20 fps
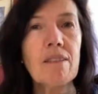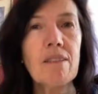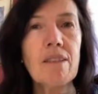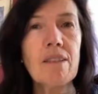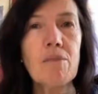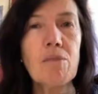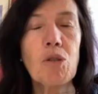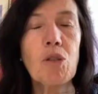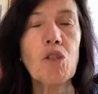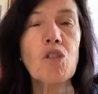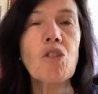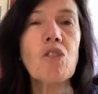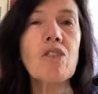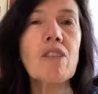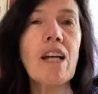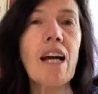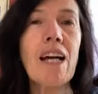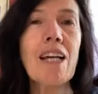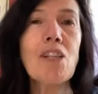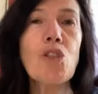¿sí? Por eso
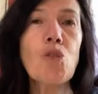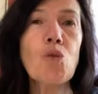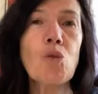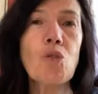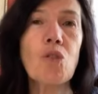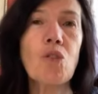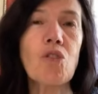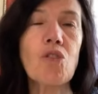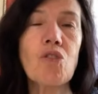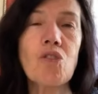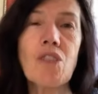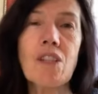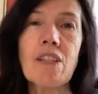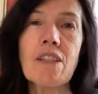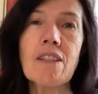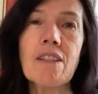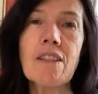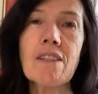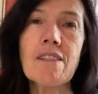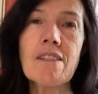es ayuno,
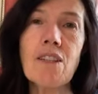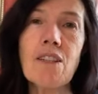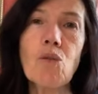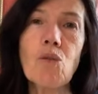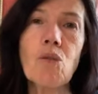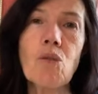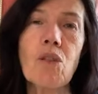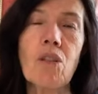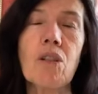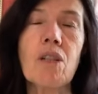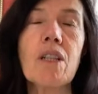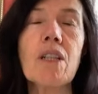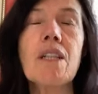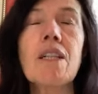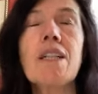sin desayuno.